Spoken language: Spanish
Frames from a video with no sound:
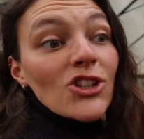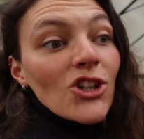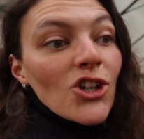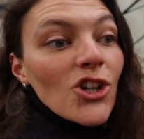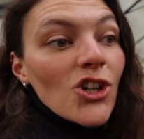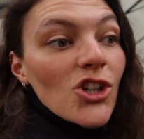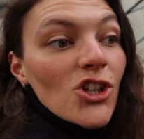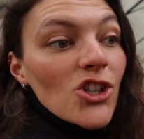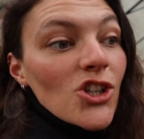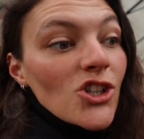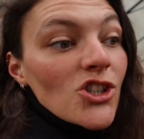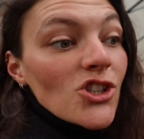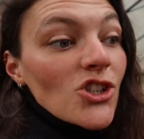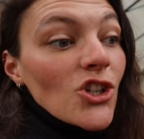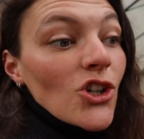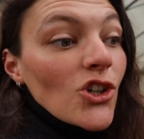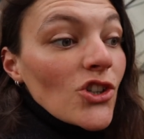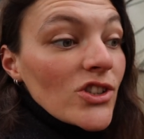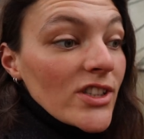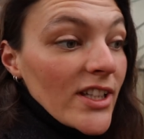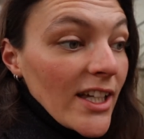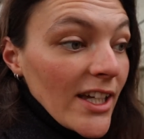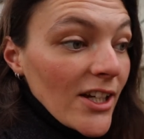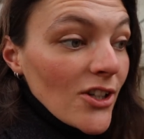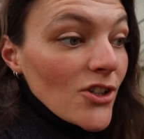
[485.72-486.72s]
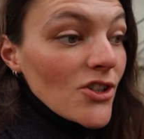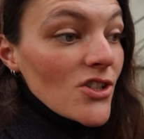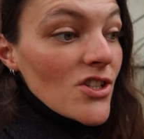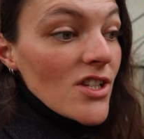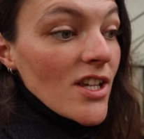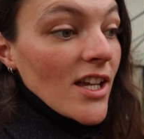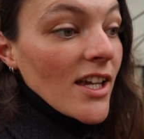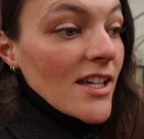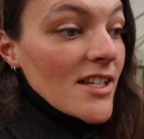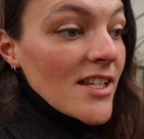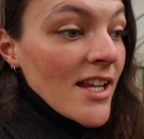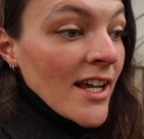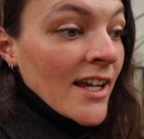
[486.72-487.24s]
todos los goteros
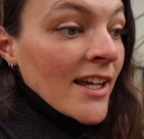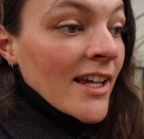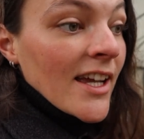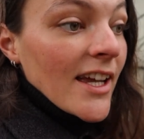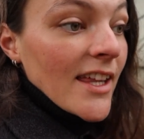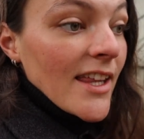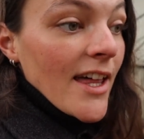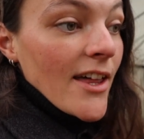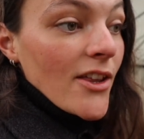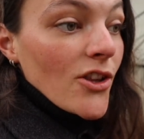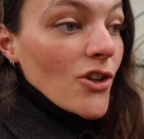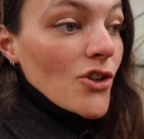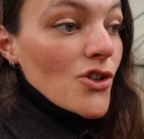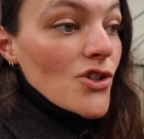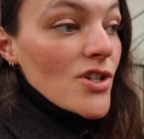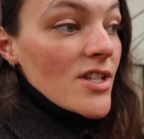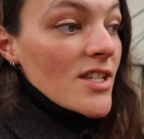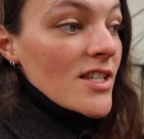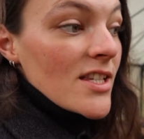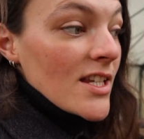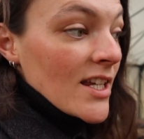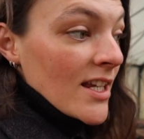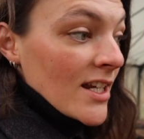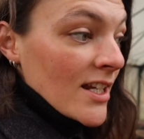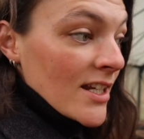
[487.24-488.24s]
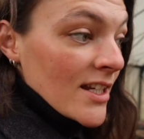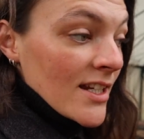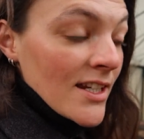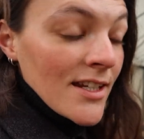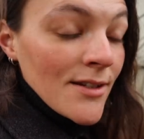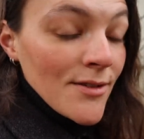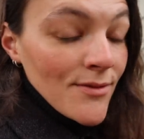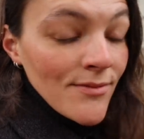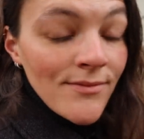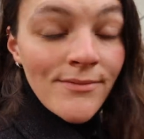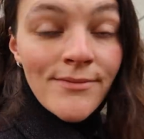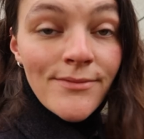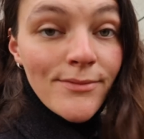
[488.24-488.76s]
que se han quedado
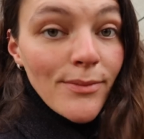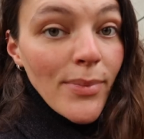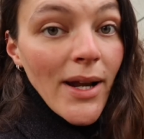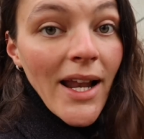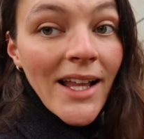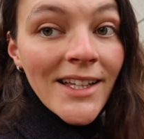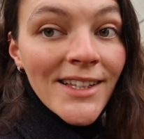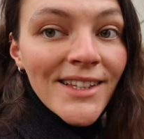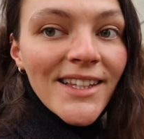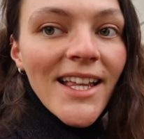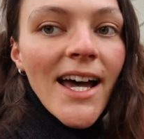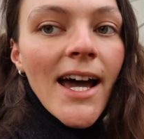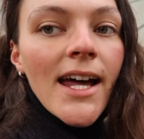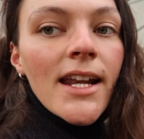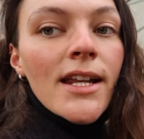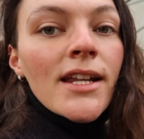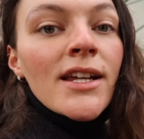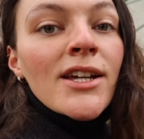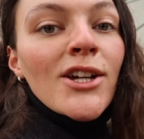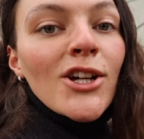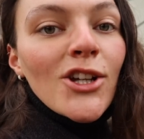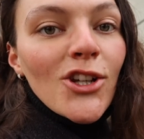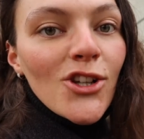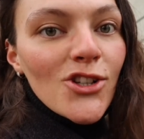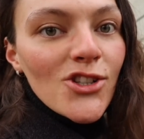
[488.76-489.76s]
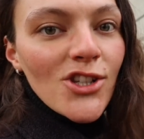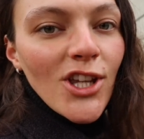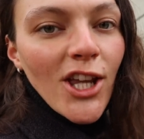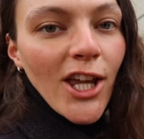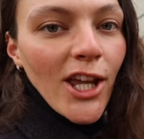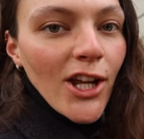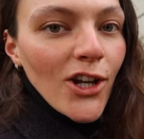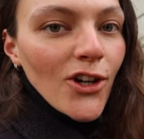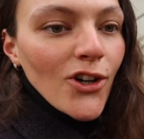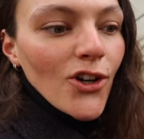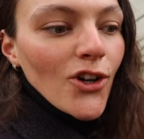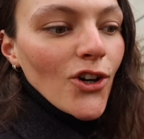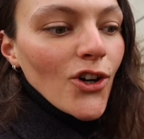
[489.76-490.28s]
sin plantar los
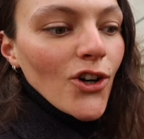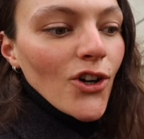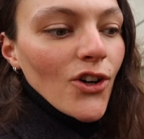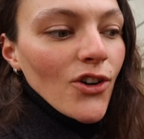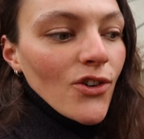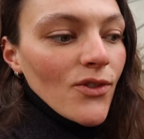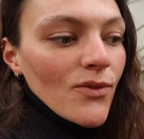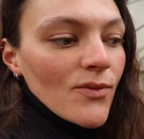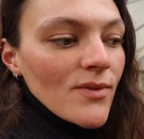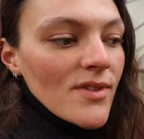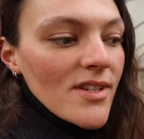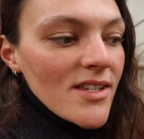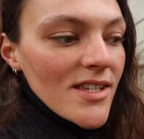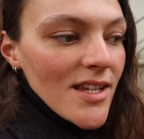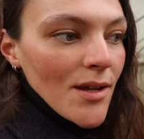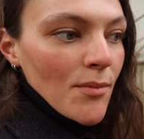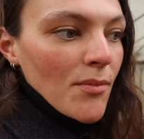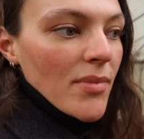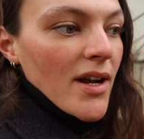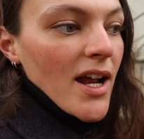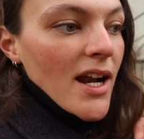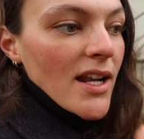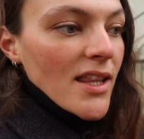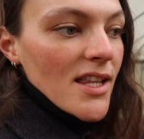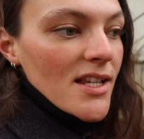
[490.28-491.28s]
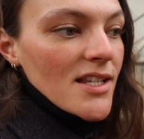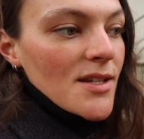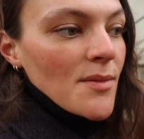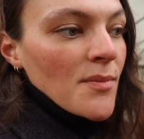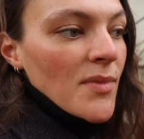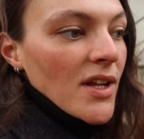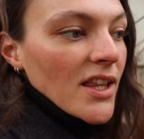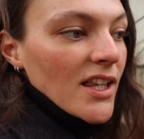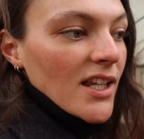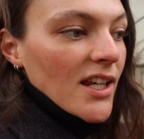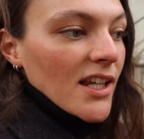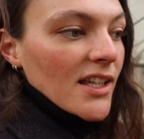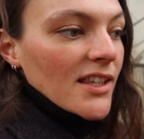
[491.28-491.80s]
quiero sembrar de
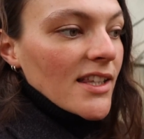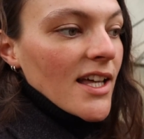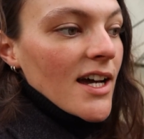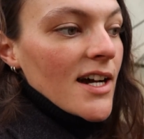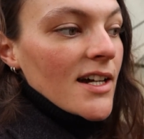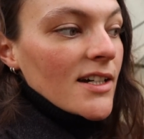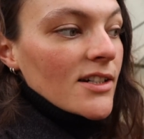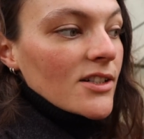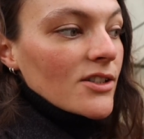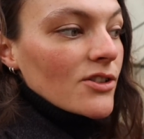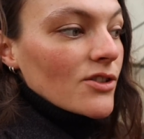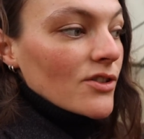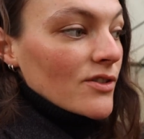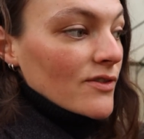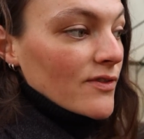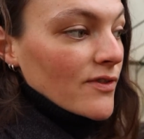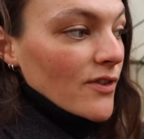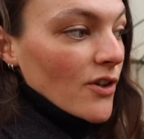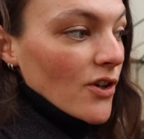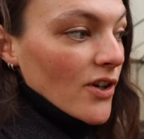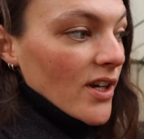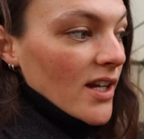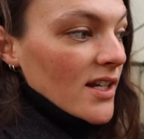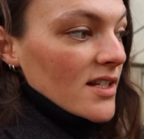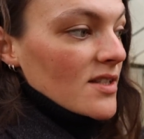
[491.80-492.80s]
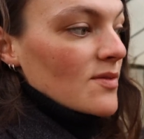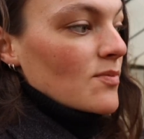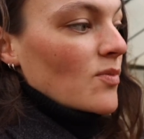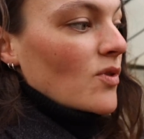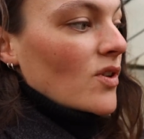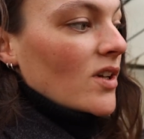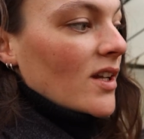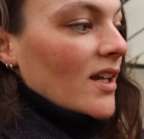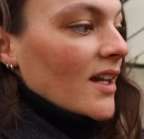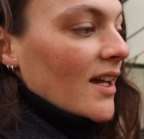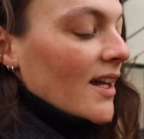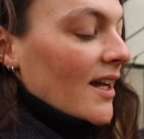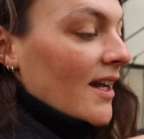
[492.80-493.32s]
siembra directa con flores,
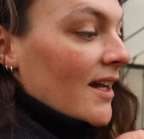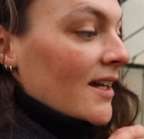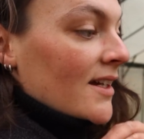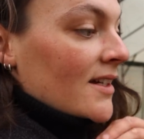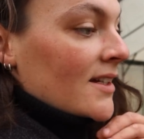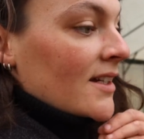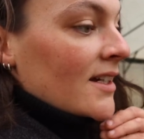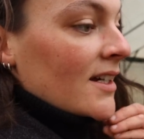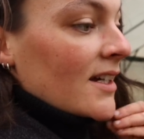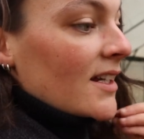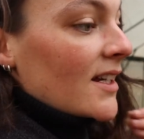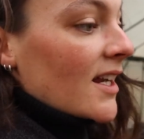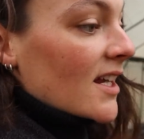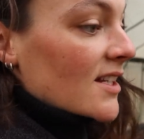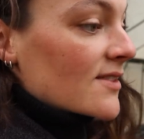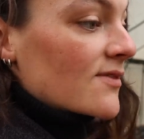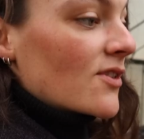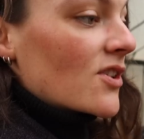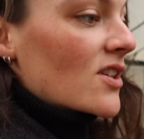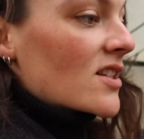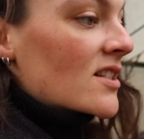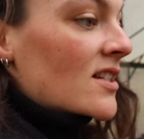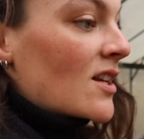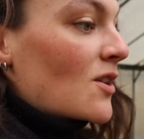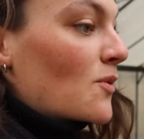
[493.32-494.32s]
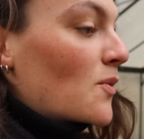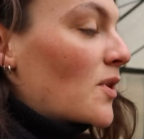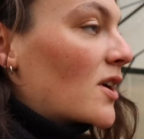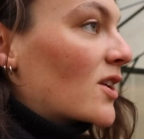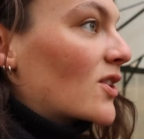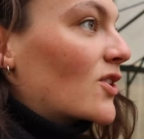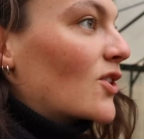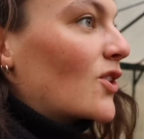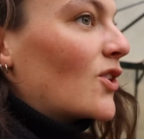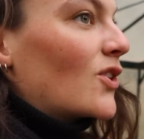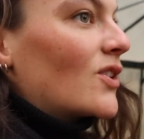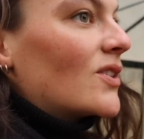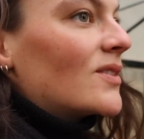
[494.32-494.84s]
porque las flores en el
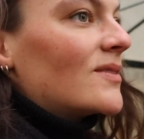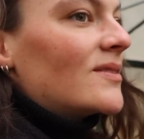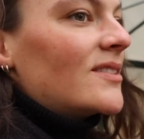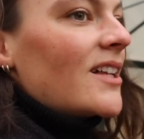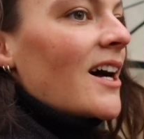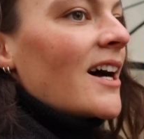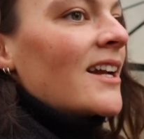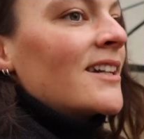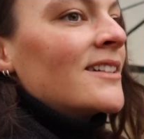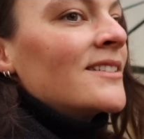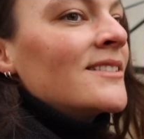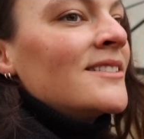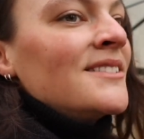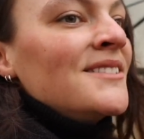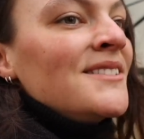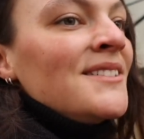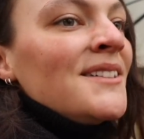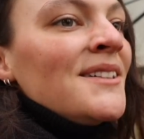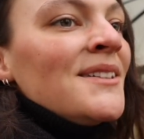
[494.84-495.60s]
huerto dan,